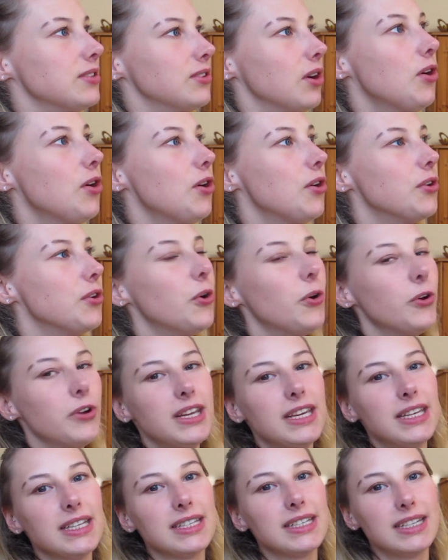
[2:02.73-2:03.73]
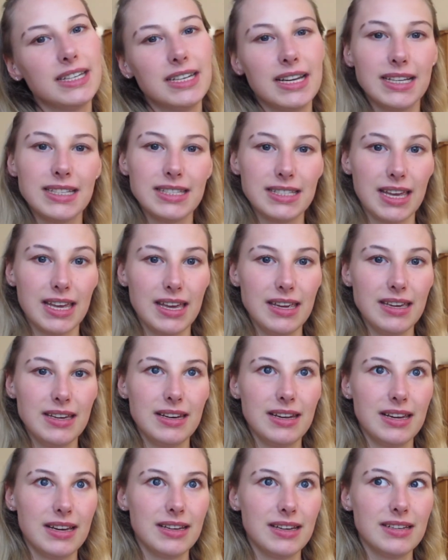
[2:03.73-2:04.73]
doch noch nicht den Arzt
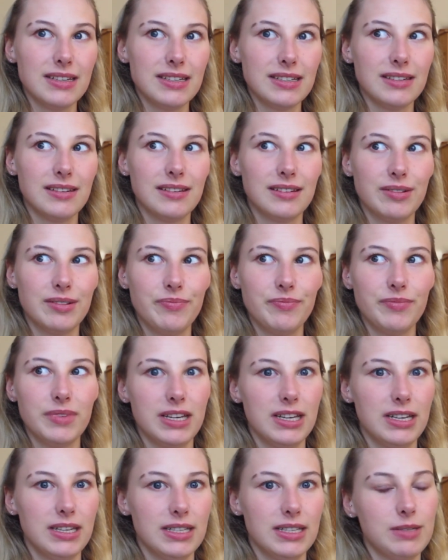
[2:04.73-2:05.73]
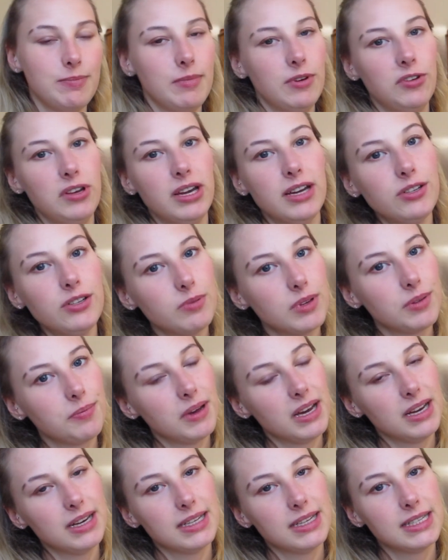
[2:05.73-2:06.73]
kennengelernt, ähm, der jetzt mein neuer
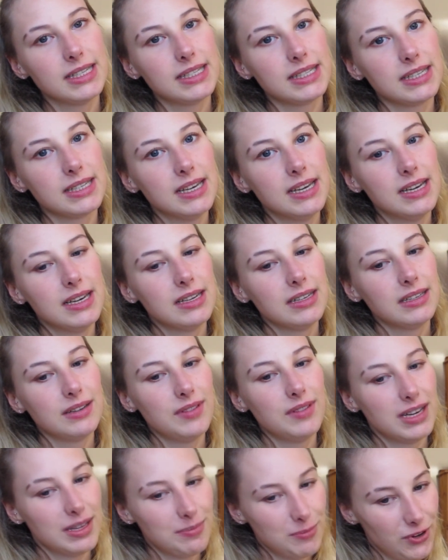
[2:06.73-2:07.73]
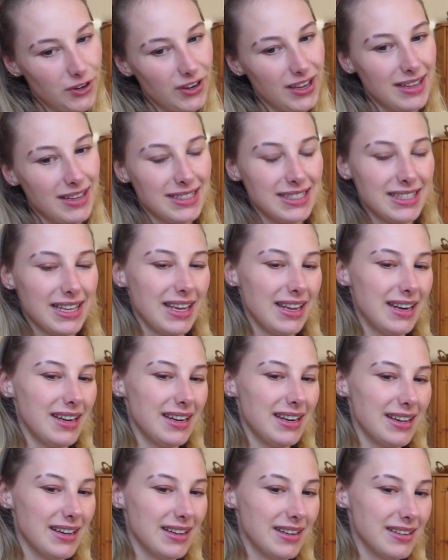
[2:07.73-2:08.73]
Ansprechpartner ist. Den werde ich morgen erst
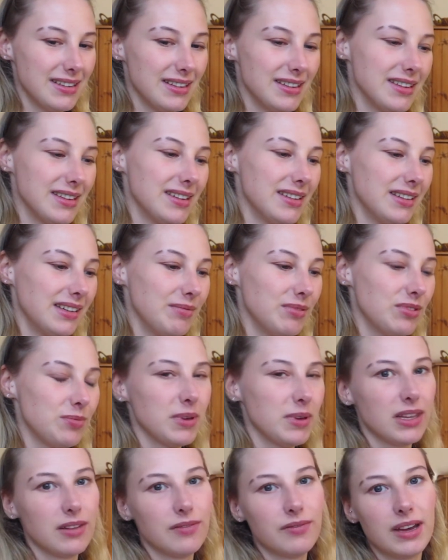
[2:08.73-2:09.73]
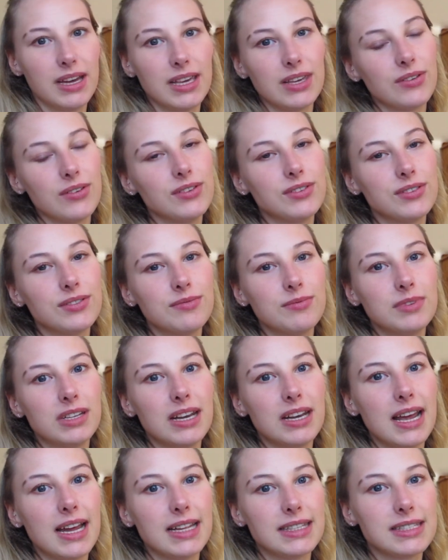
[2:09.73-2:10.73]
kennenlernen. Dementsprechend war ich heute mit
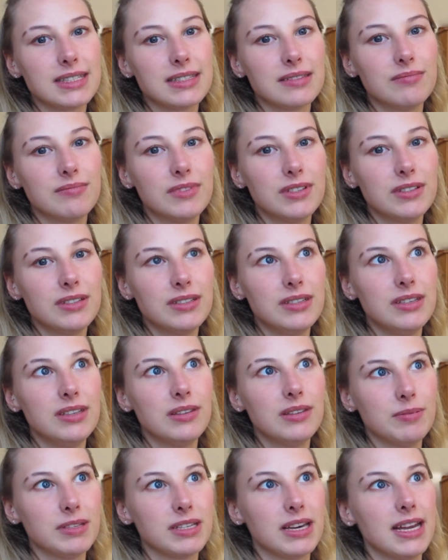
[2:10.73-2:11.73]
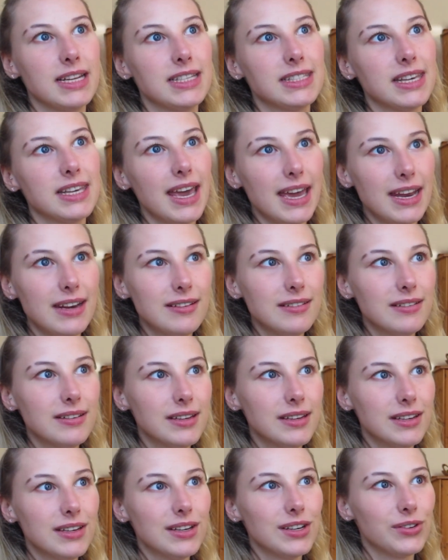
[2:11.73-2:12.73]
den Ärzten die ich bereits kenne.
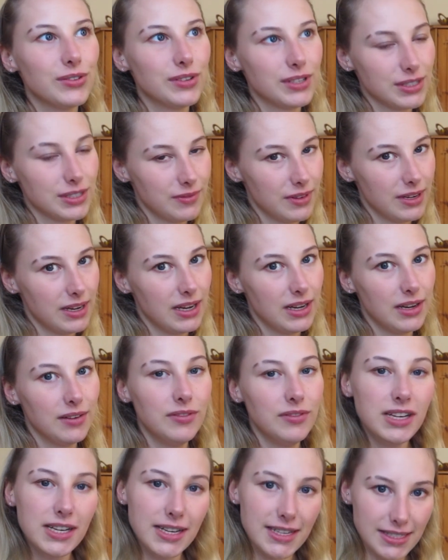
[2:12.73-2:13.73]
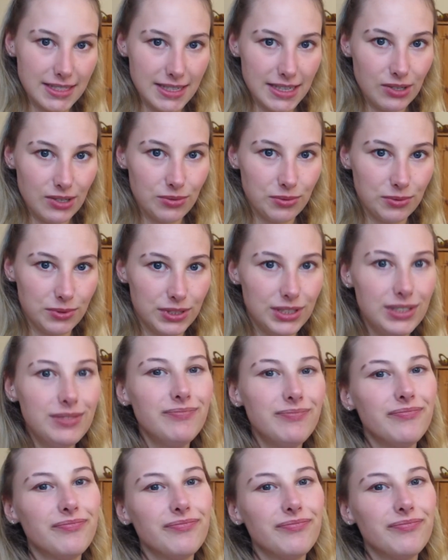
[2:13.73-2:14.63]
Und das war wieder sehr cool.